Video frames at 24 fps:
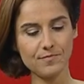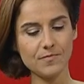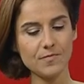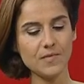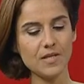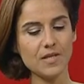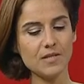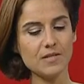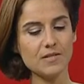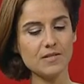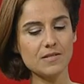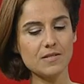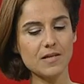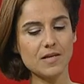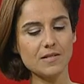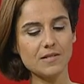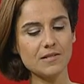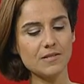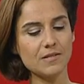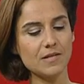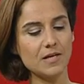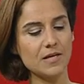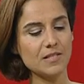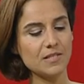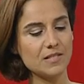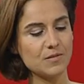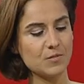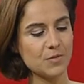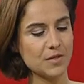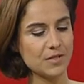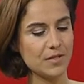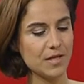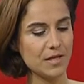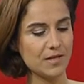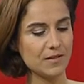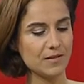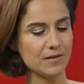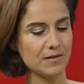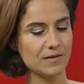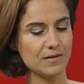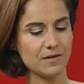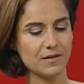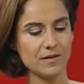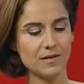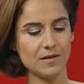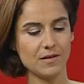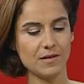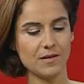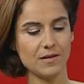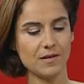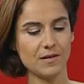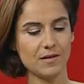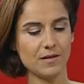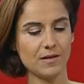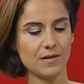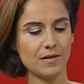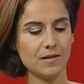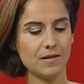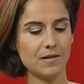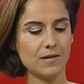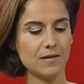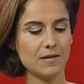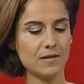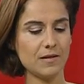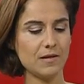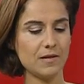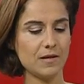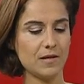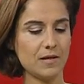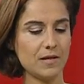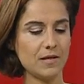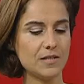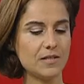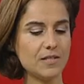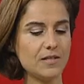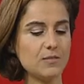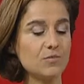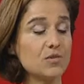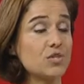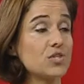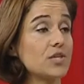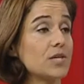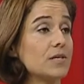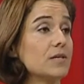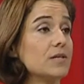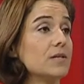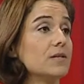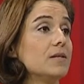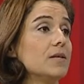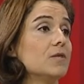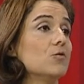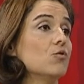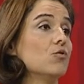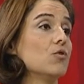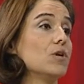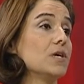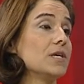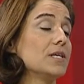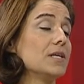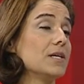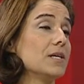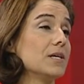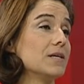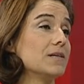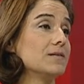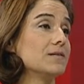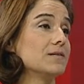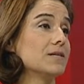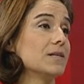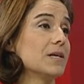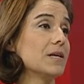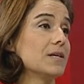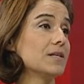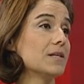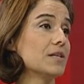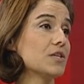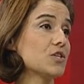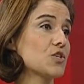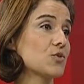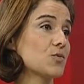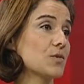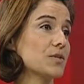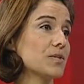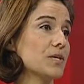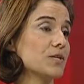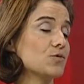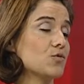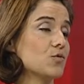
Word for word: insanları katmadan, e, adil bir şekilde doğaya yaklaşmadan,